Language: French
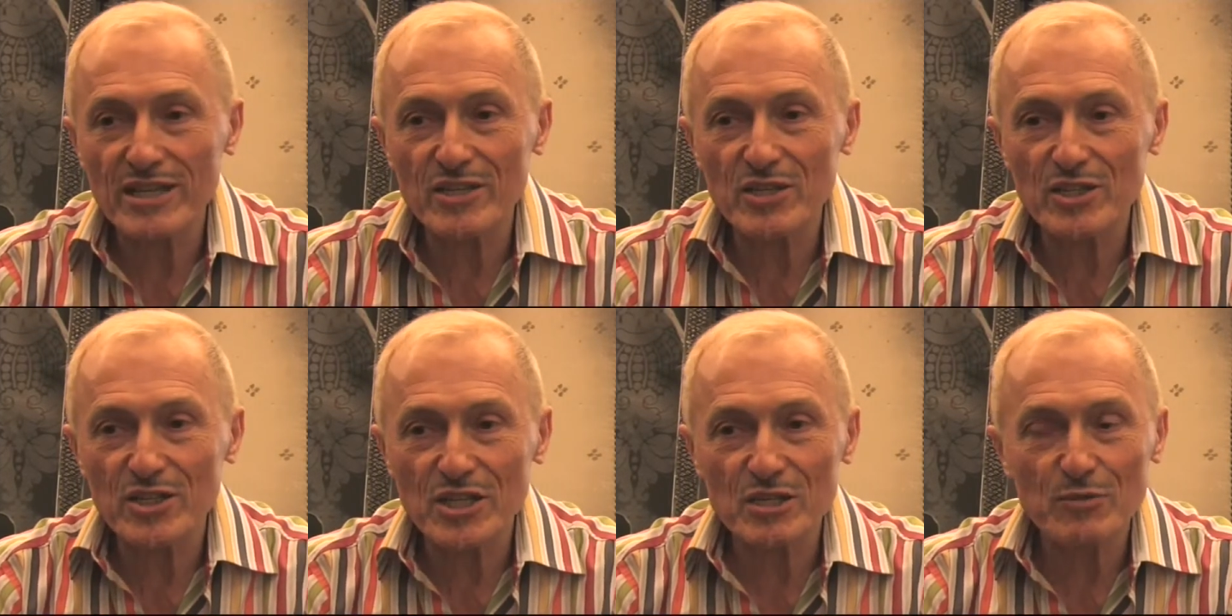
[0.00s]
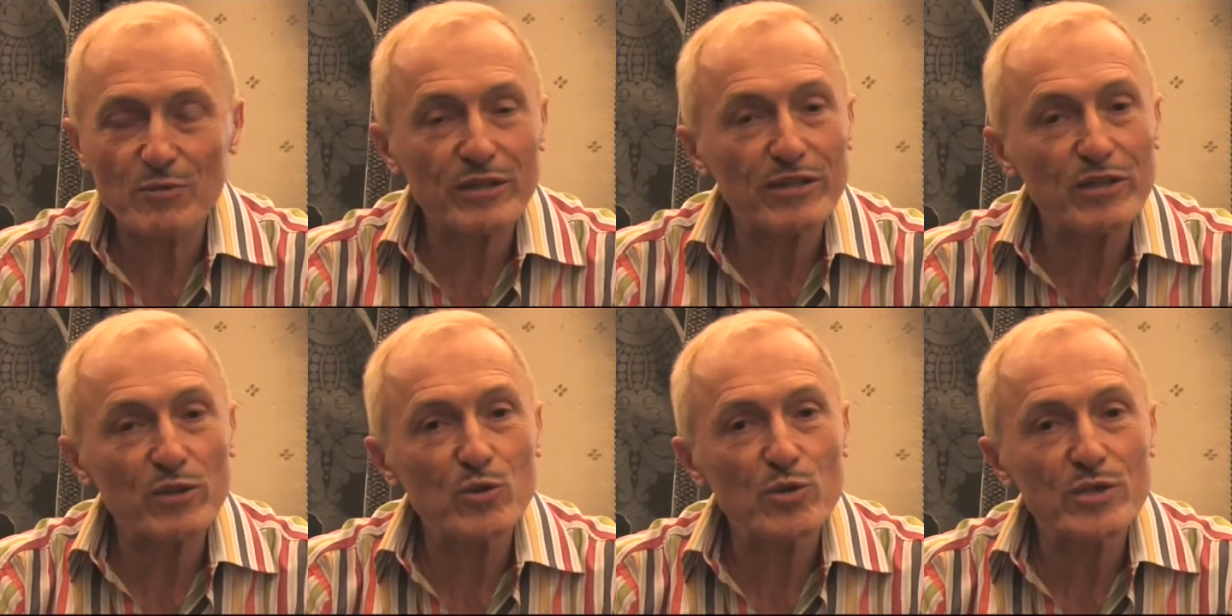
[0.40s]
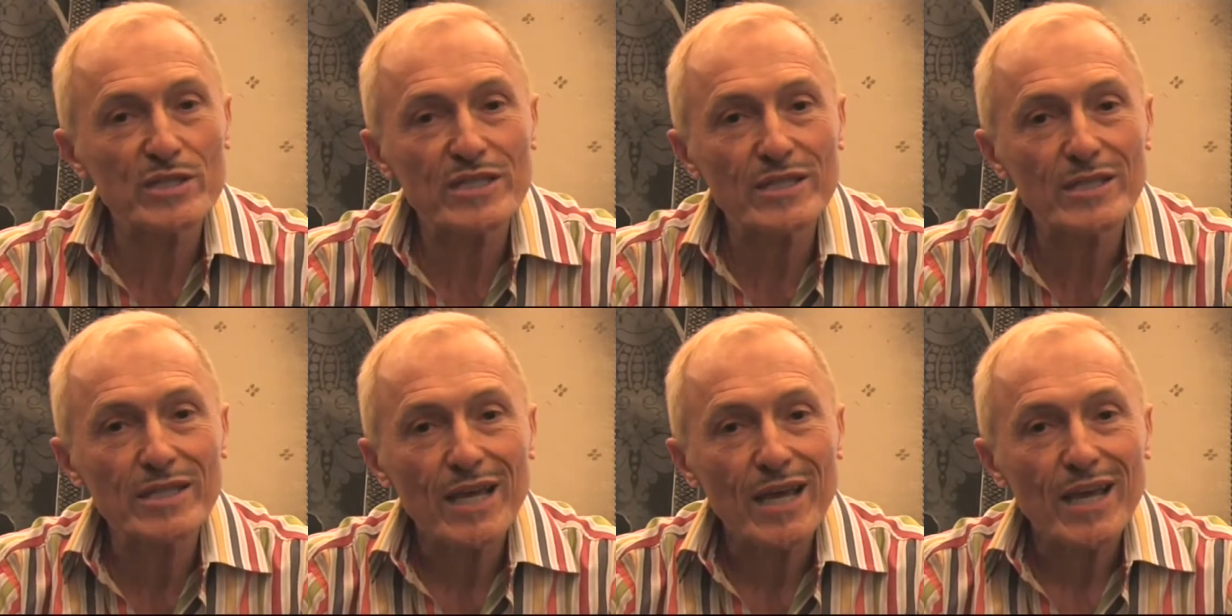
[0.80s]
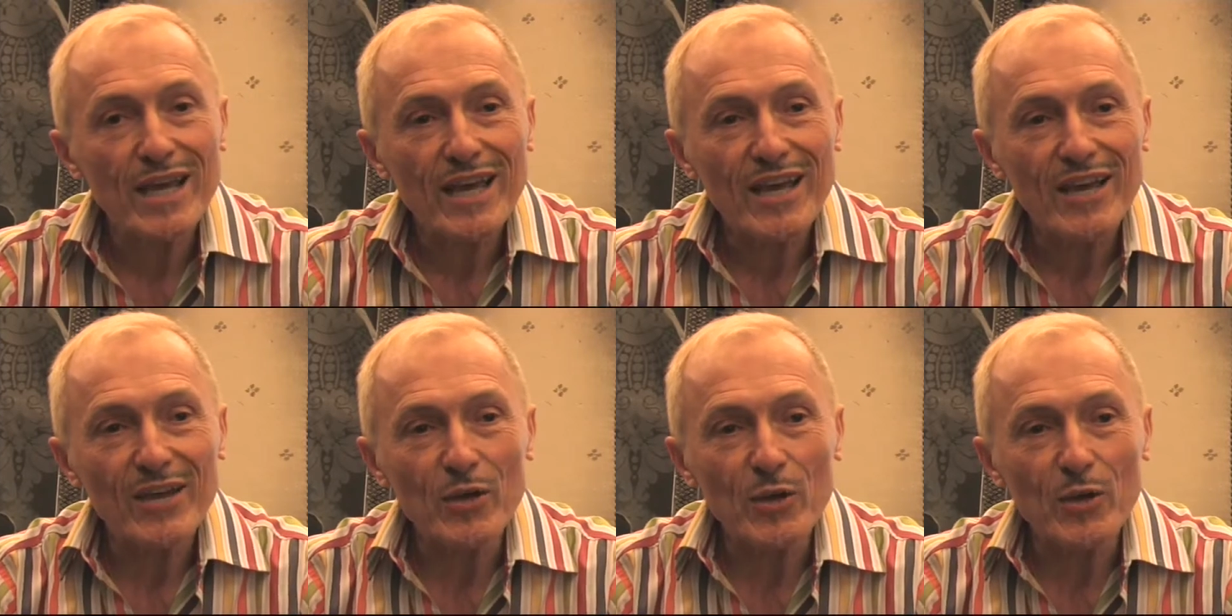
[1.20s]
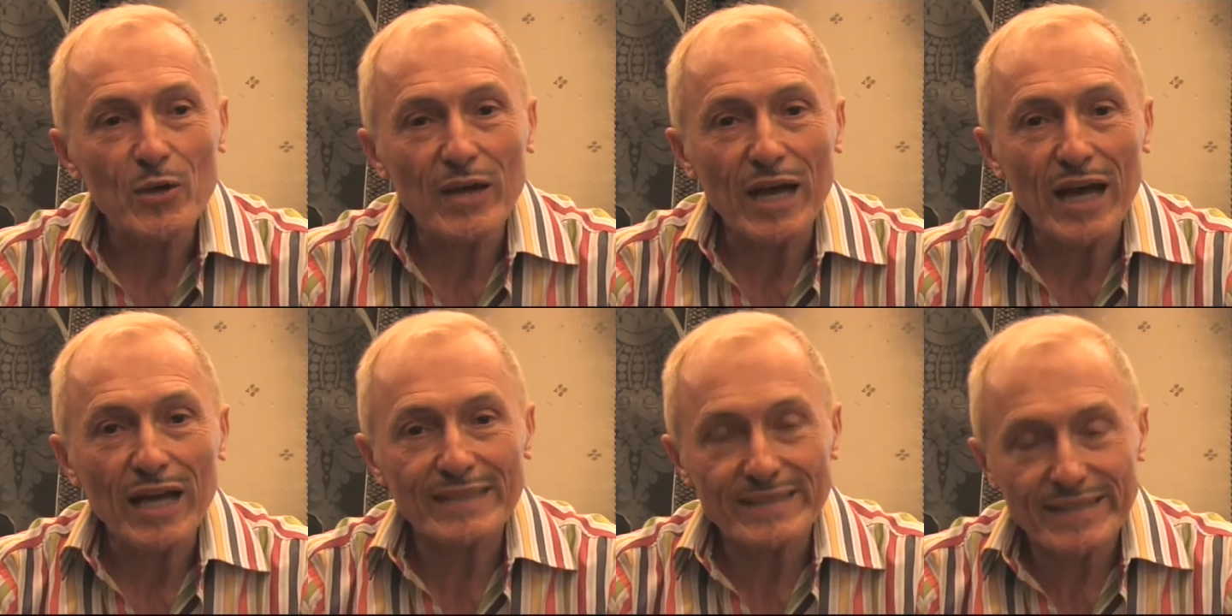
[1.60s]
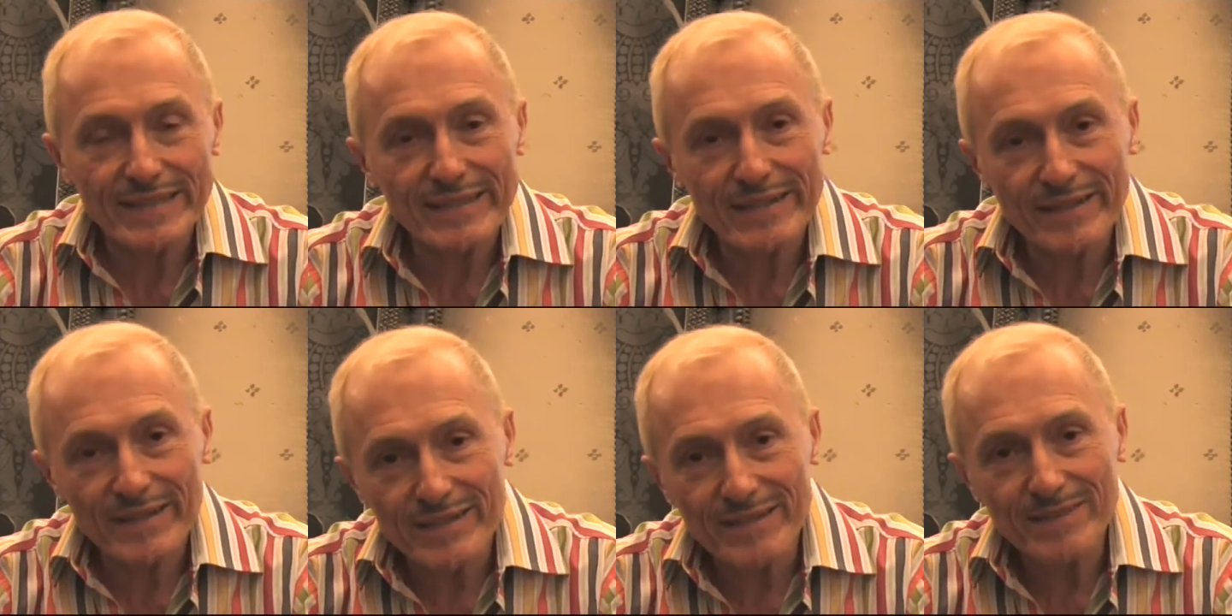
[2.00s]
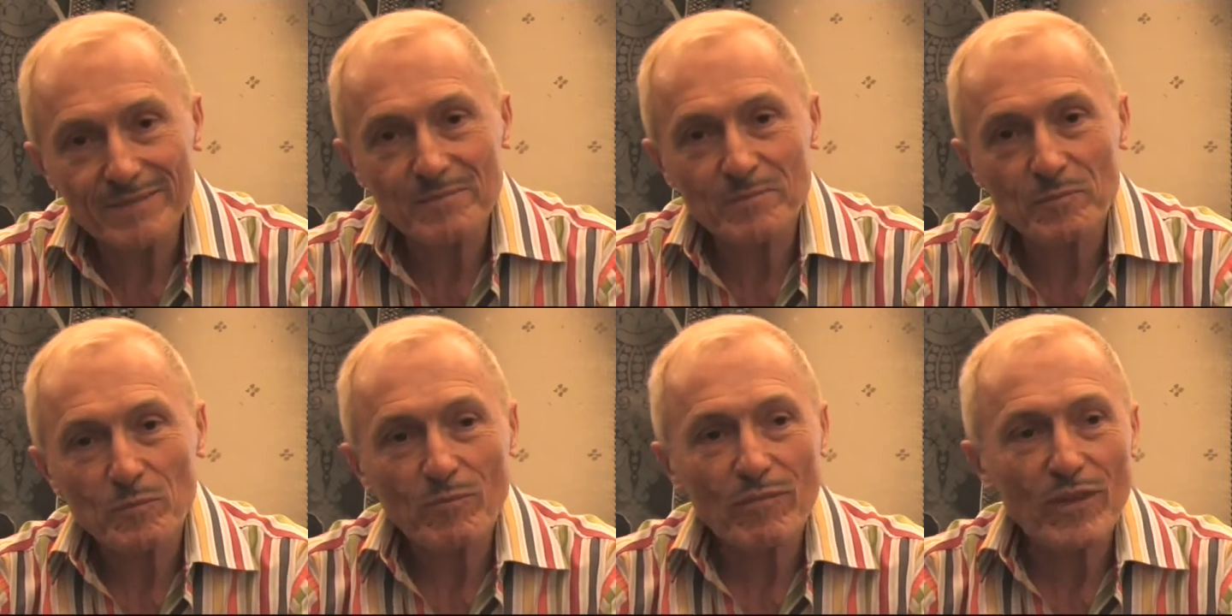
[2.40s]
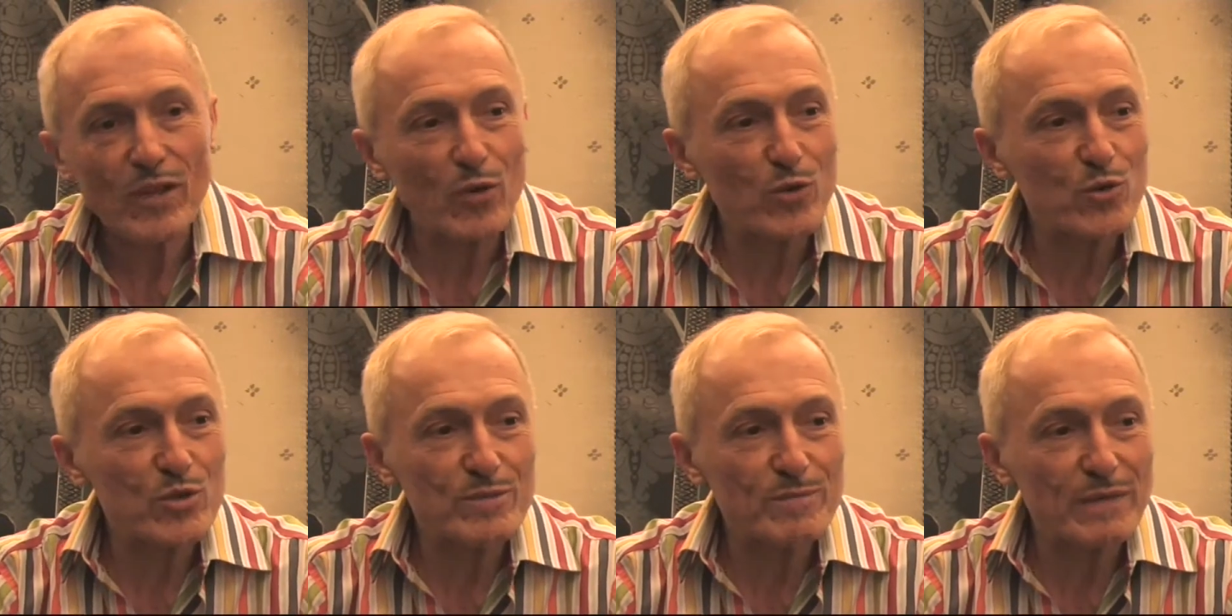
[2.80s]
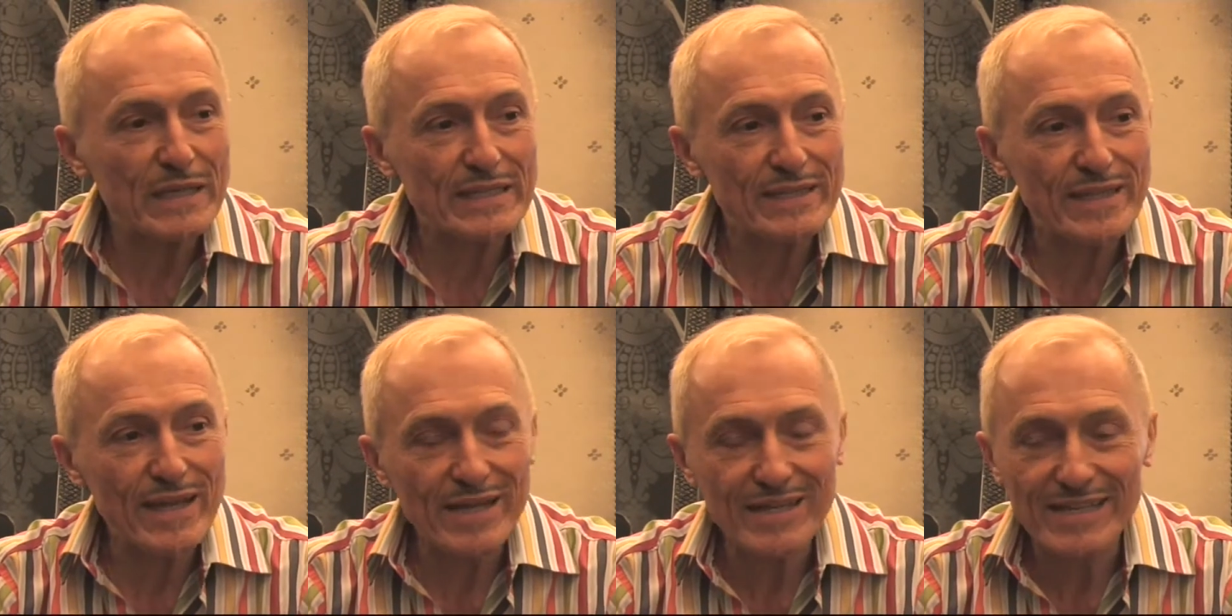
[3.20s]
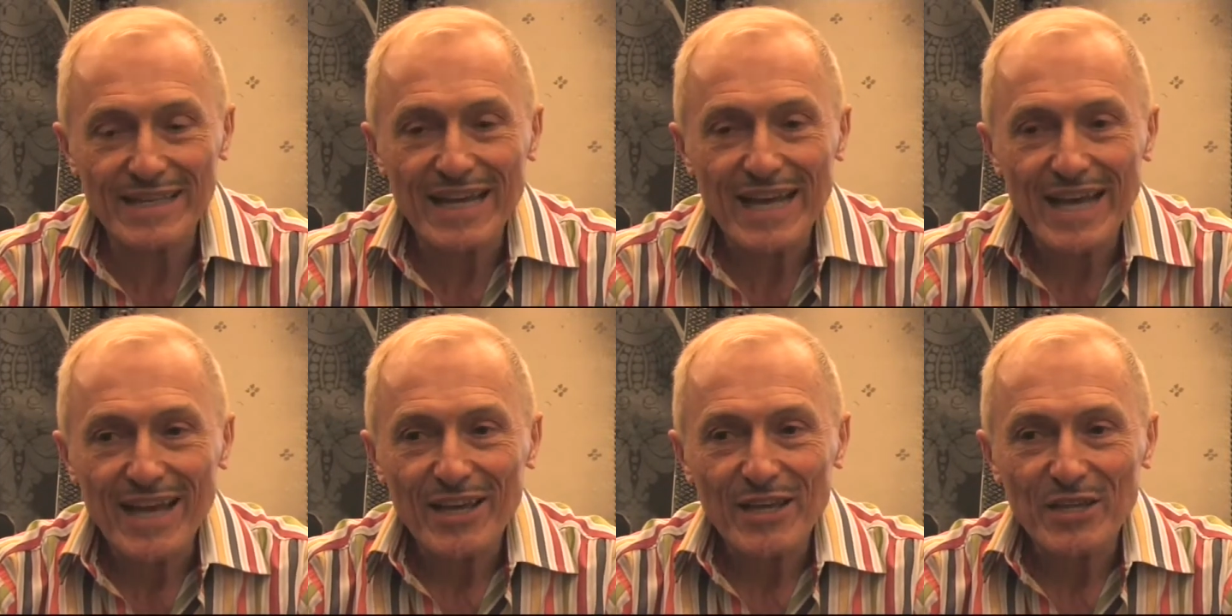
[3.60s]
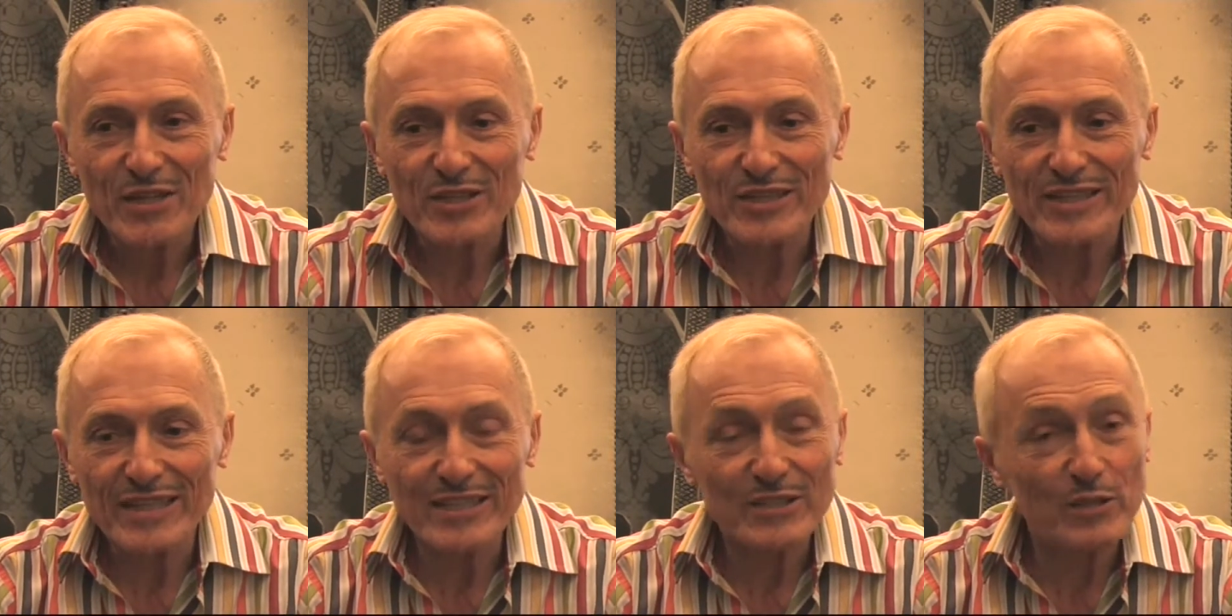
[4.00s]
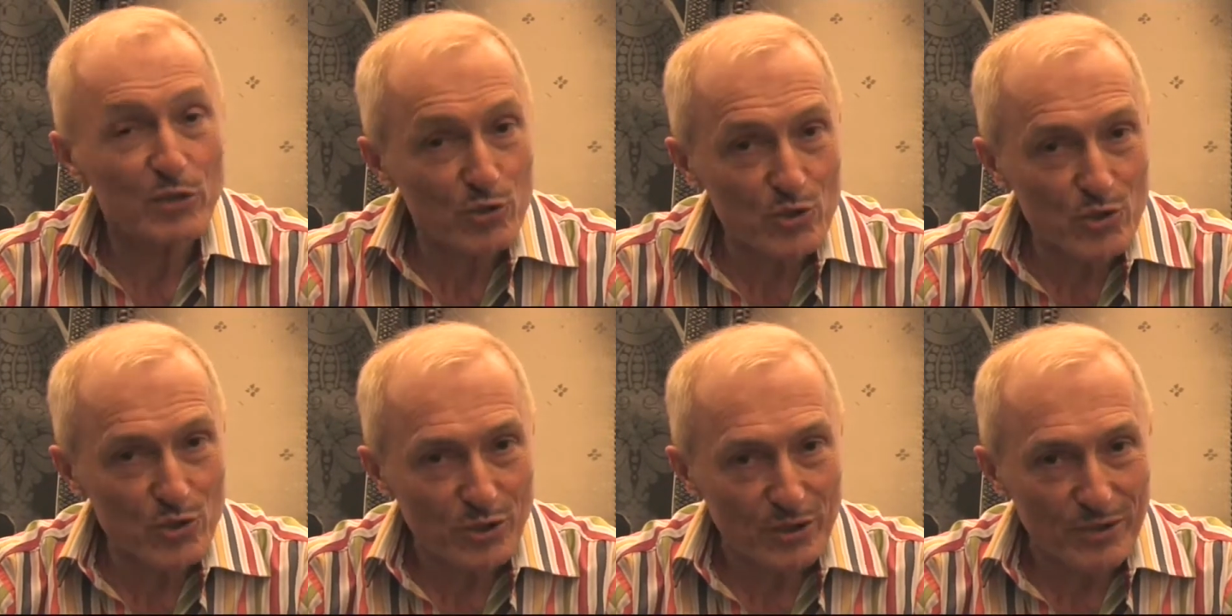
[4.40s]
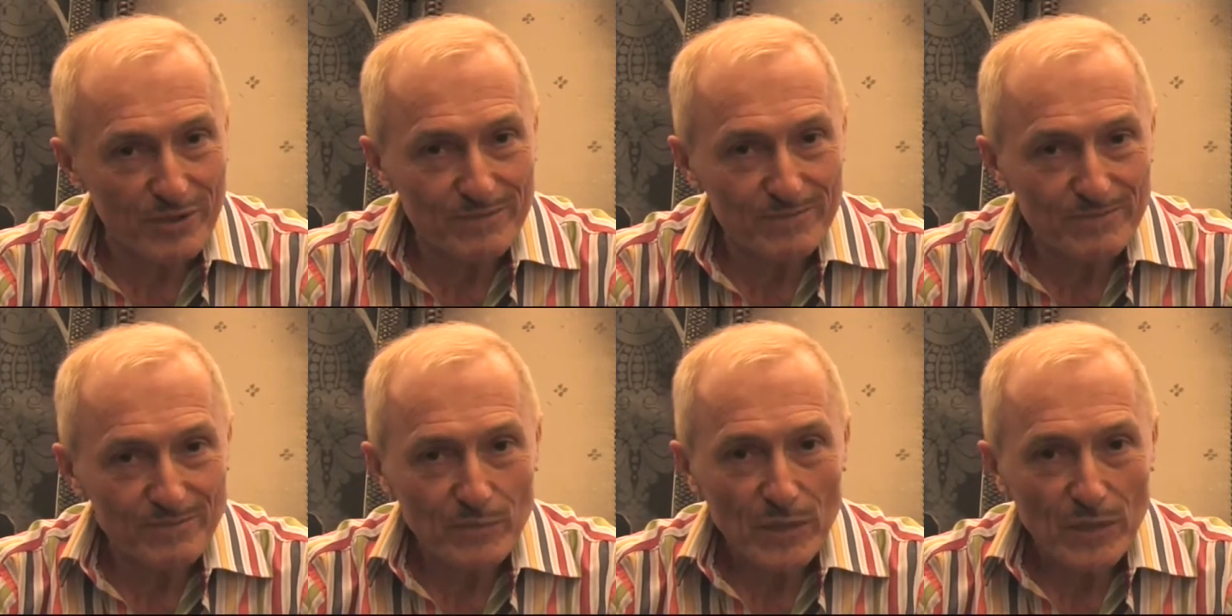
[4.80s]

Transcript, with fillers: J'ai souhaité aussi euh, intégrer au spectacle des danseurs.